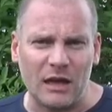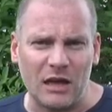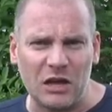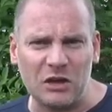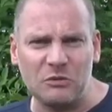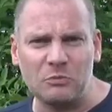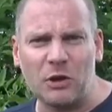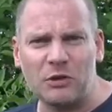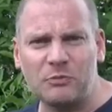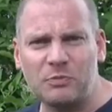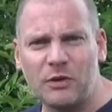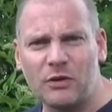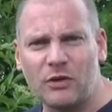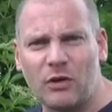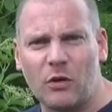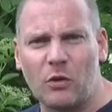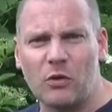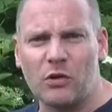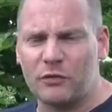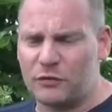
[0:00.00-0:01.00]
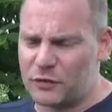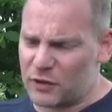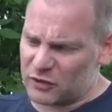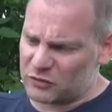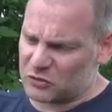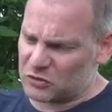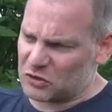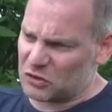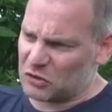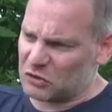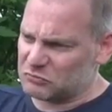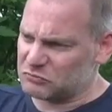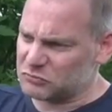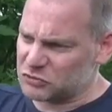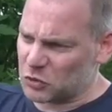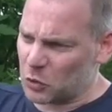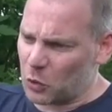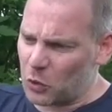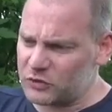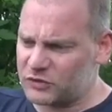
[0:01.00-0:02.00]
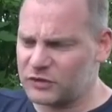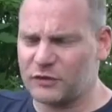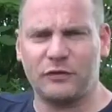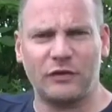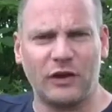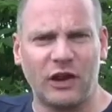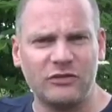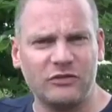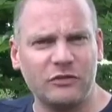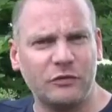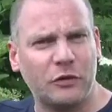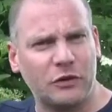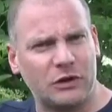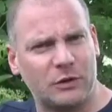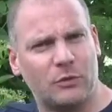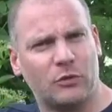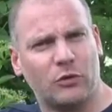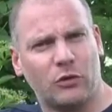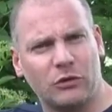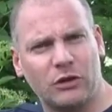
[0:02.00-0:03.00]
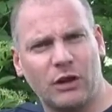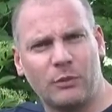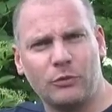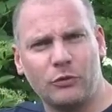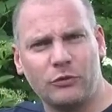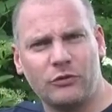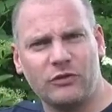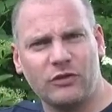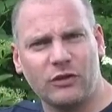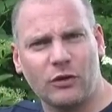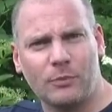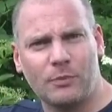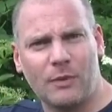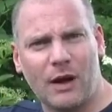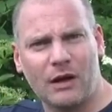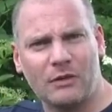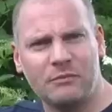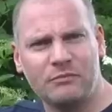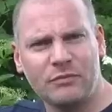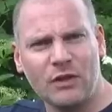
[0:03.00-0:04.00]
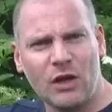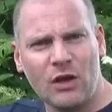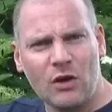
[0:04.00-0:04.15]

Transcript: Ich möchte mir ungefähr so eine große Flasche von dem Holunderblütensirup machen